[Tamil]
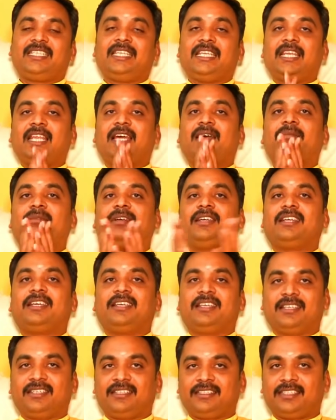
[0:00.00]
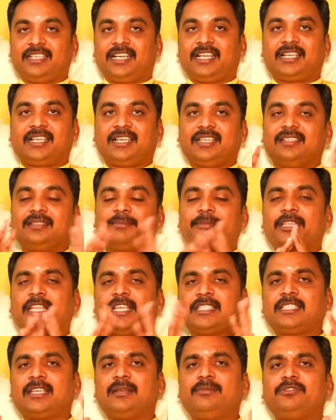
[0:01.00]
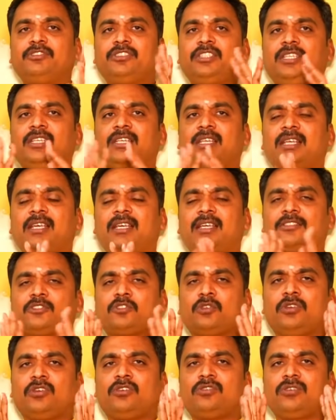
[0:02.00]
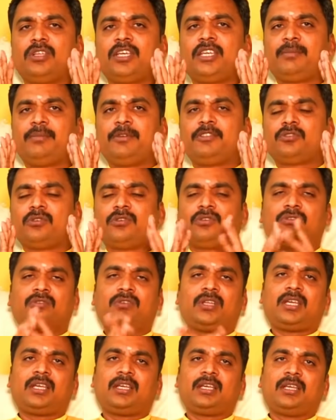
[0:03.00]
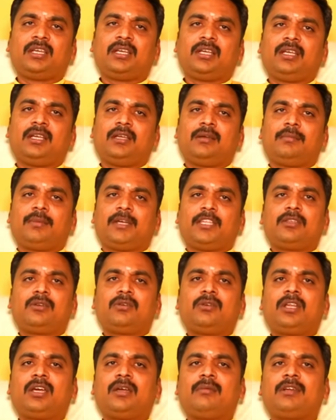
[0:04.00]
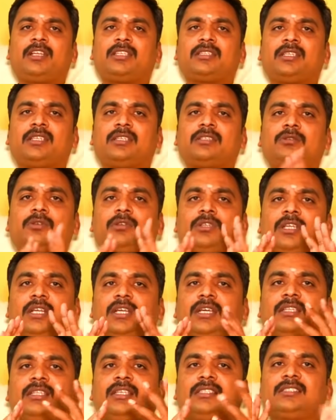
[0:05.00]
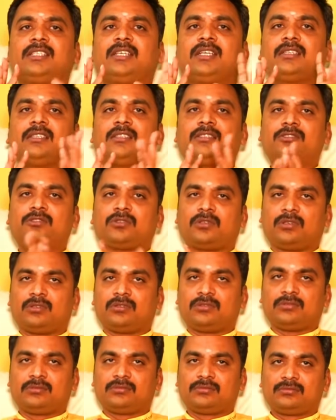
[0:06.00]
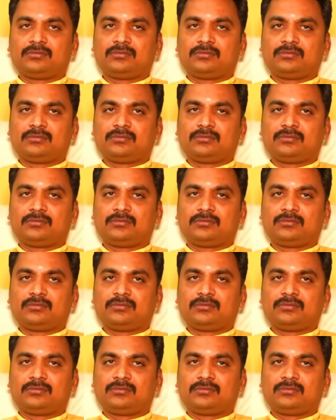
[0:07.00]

இல்லாமல் நடக்காது இப்போ தசாபுத்தியில் சொல்லணும்னா எப்படி சொல்லணும்னா பதினொன்றாம் இடத்துலேருந்து ஒரு கிரக தசை நடத்துதுன்னு சொல்லணும்